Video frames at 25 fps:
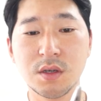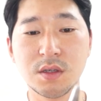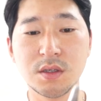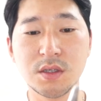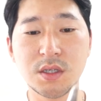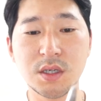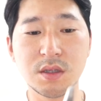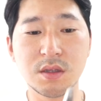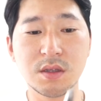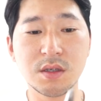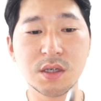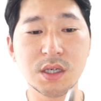
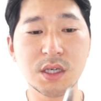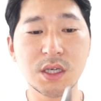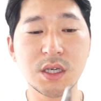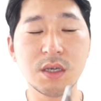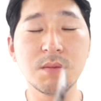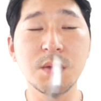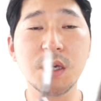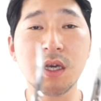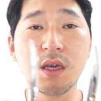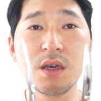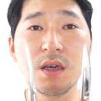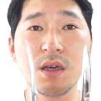이제
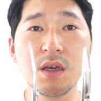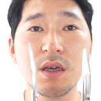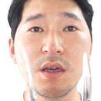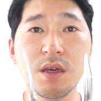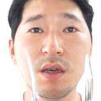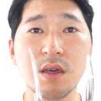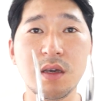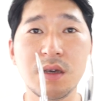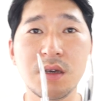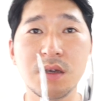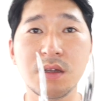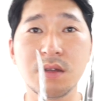
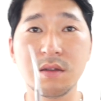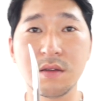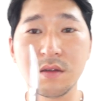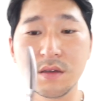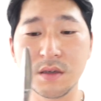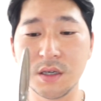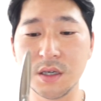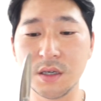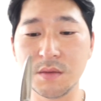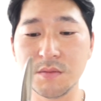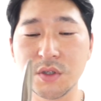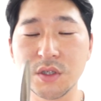느낌의
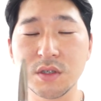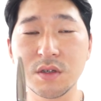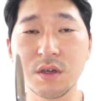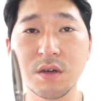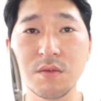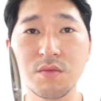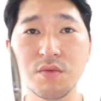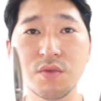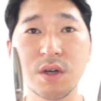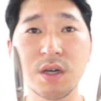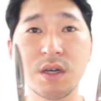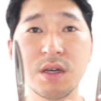느낌
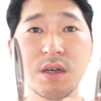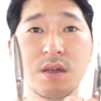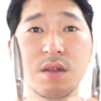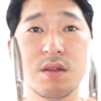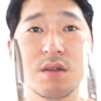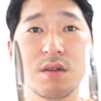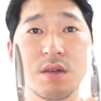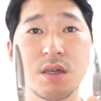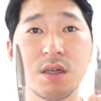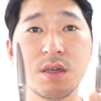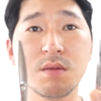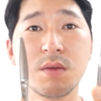시커브 가이
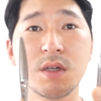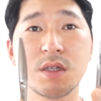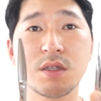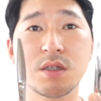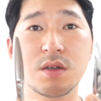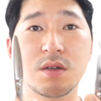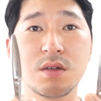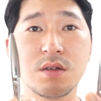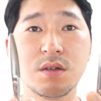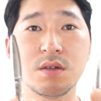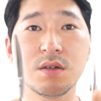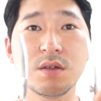
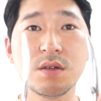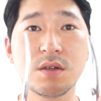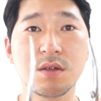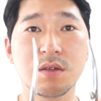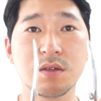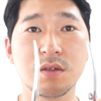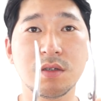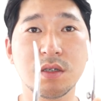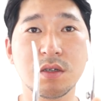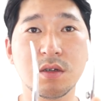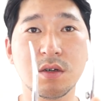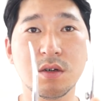
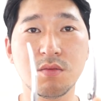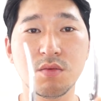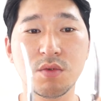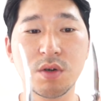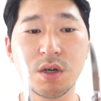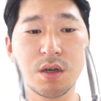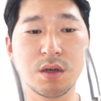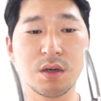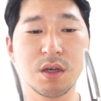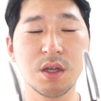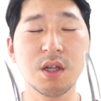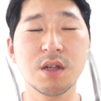느낌에서는 시커브
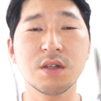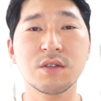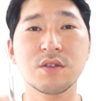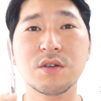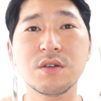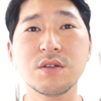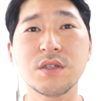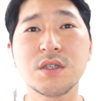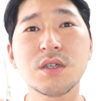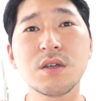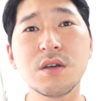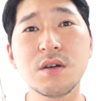가이
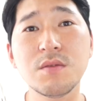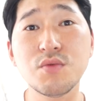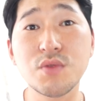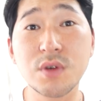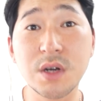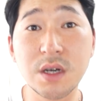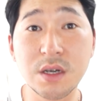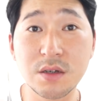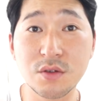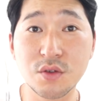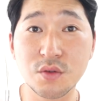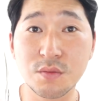저는 시커브
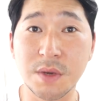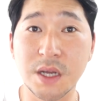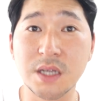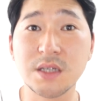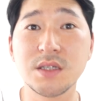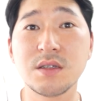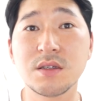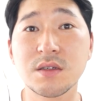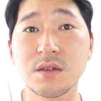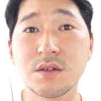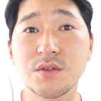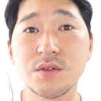가이를 좀 많이
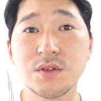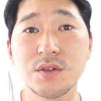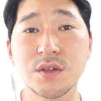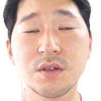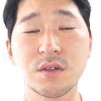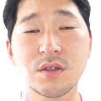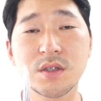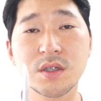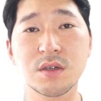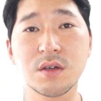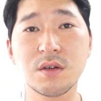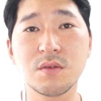쓰거든요.
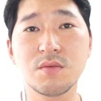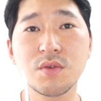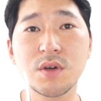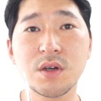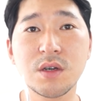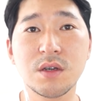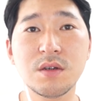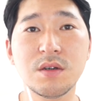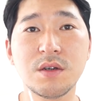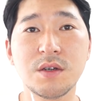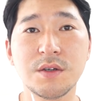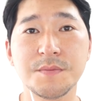시커브
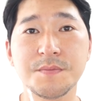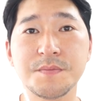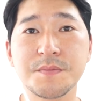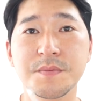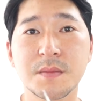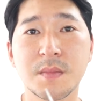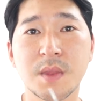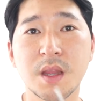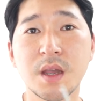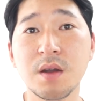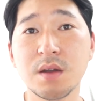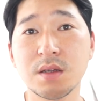가이는
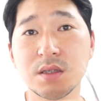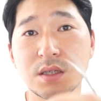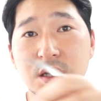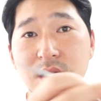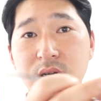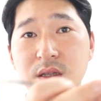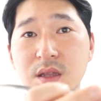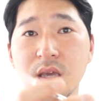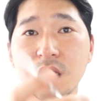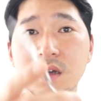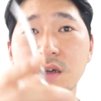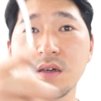
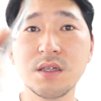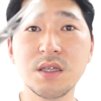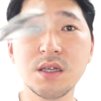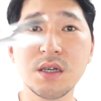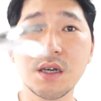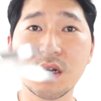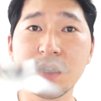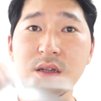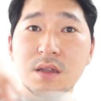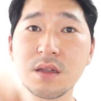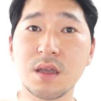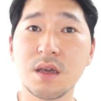제가
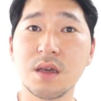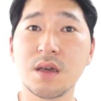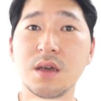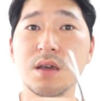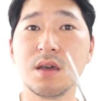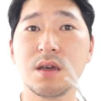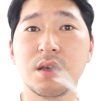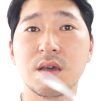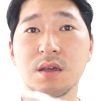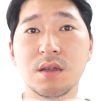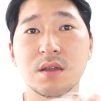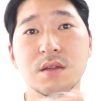테크닉 할
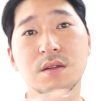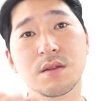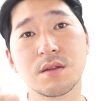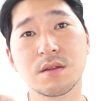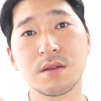때